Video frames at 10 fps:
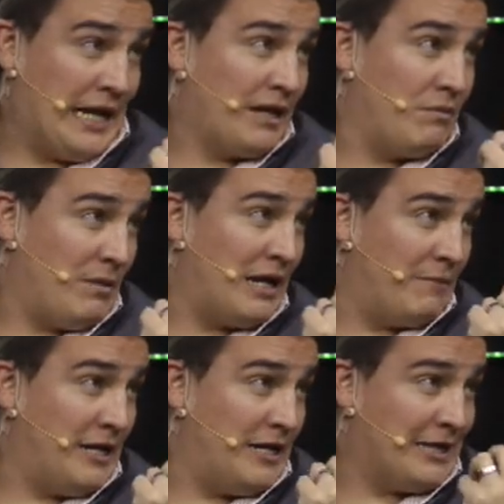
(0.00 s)
que me valga
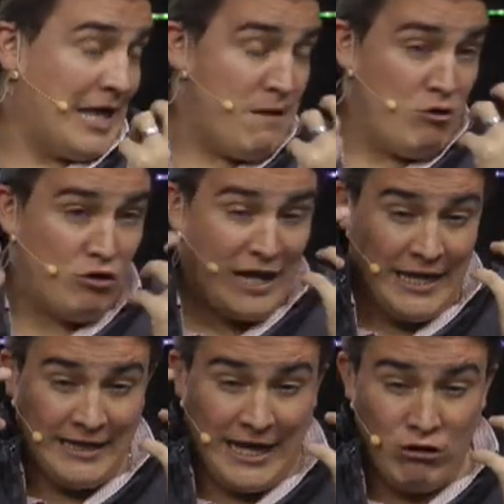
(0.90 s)
bien el término, de
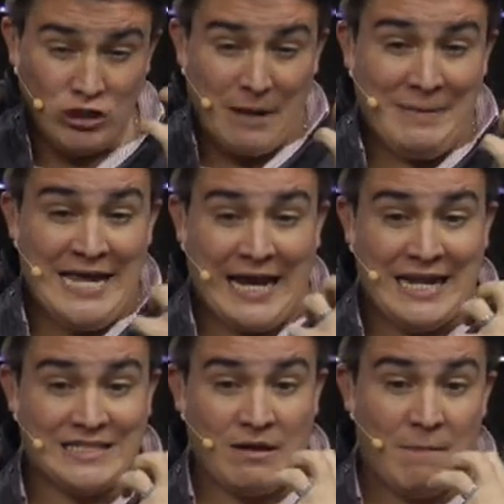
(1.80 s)
gente que no sabía qué le
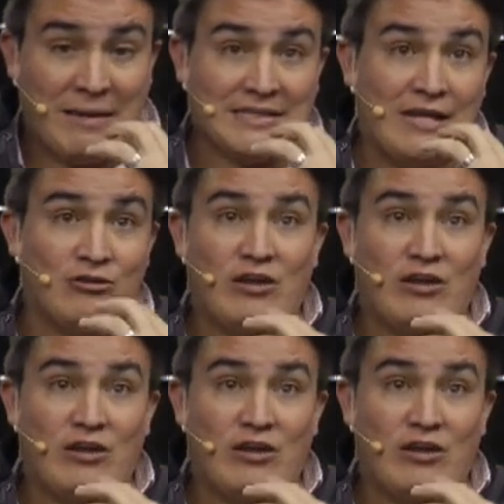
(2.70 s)
estaba pasando,